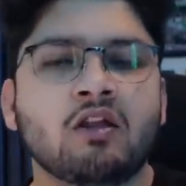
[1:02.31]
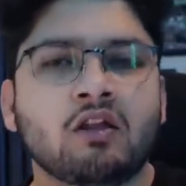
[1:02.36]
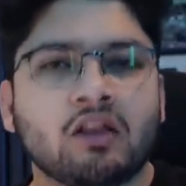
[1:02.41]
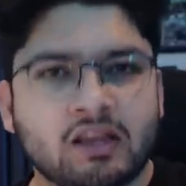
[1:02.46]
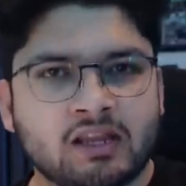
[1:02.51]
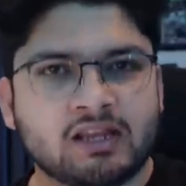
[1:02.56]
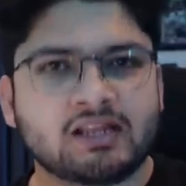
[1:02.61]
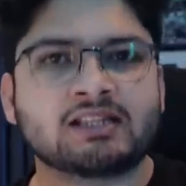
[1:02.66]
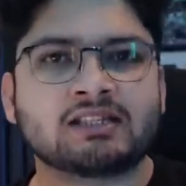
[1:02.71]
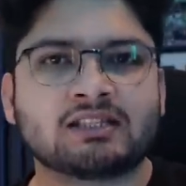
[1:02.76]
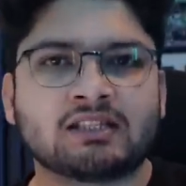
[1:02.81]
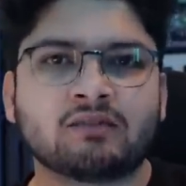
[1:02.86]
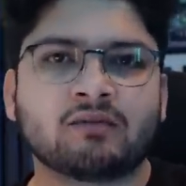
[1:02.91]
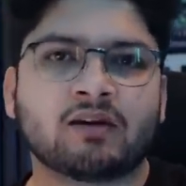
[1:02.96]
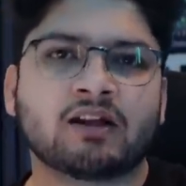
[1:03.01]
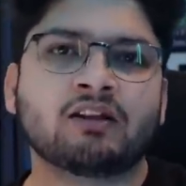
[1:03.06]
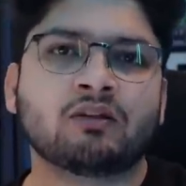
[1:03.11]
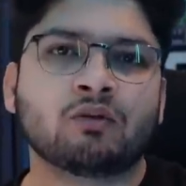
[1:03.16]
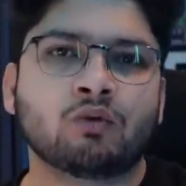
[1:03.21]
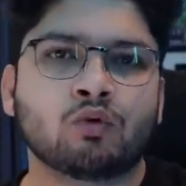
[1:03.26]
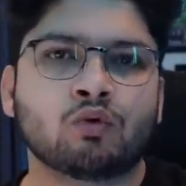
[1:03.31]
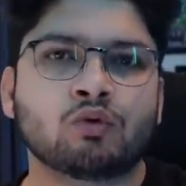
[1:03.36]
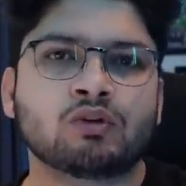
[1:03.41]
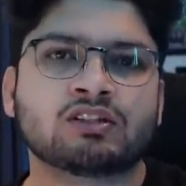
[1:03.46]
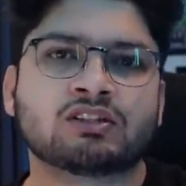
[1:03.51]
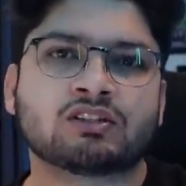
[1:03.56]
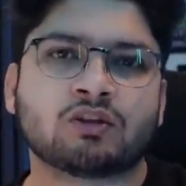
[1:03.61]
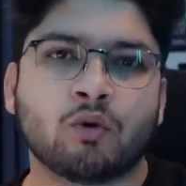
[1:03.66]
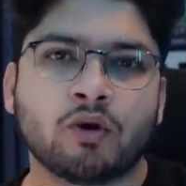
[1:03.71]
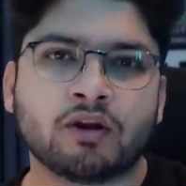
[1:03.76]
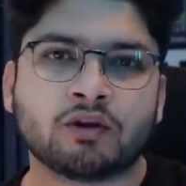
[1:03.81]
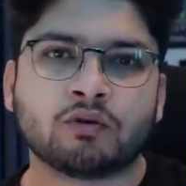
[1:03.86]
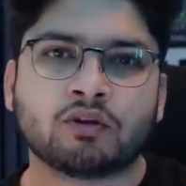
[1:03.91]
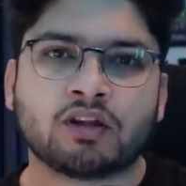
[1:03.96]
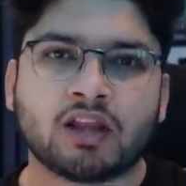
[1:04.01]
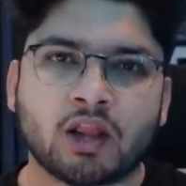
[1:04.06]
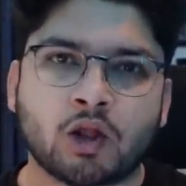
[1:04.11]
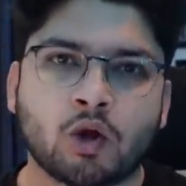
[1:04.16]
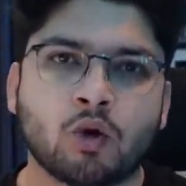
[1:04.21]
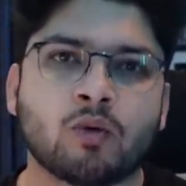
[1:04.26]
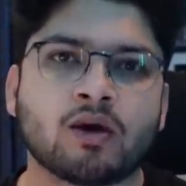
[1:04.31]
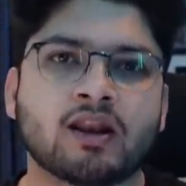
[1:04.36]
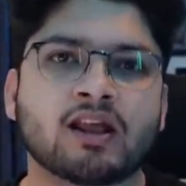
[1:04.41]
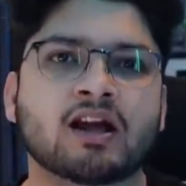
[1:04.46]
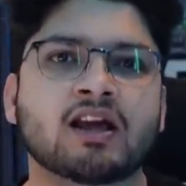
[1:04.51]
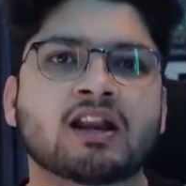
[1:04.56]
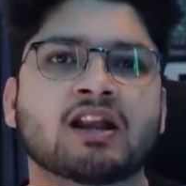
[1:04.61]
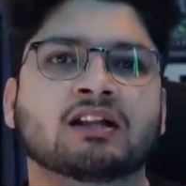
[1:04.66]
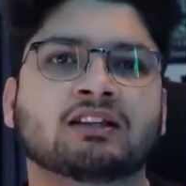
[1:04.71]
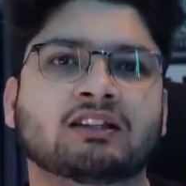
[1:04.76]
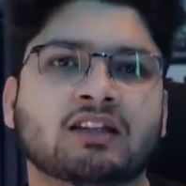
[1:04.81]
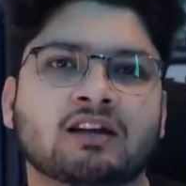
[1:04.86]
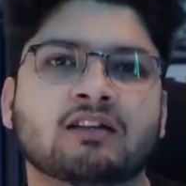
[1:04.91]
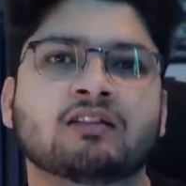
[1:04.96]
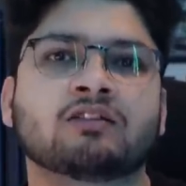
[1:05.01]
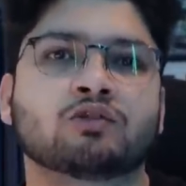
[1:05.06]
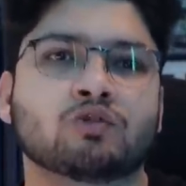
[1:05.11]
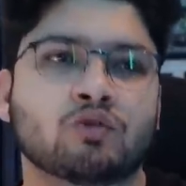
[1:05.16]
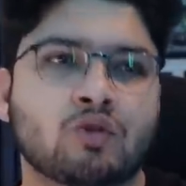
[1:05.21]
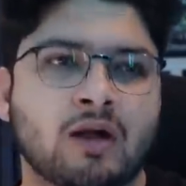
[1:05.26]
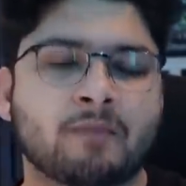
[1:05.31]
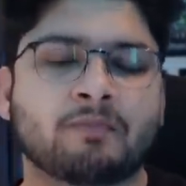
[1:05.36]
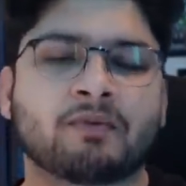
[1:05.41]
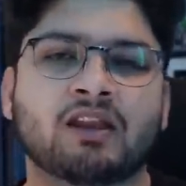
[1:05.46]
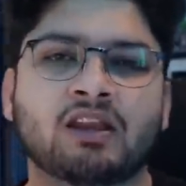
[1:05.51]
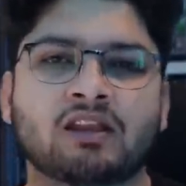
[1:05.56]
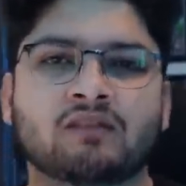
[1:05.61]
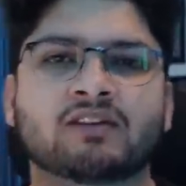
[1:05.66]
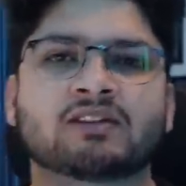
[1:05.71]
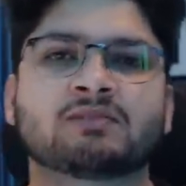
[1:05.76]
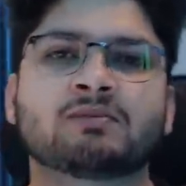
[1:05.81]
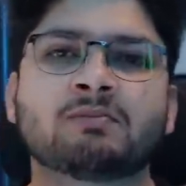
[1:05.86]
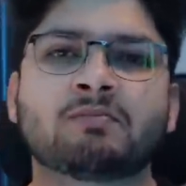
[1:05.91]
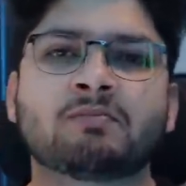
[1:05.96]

ही इज़ दी वन हु इज़ गोइंग टू टेक ओवर अगर कतर जो आपकी इन्वेस्टमेंट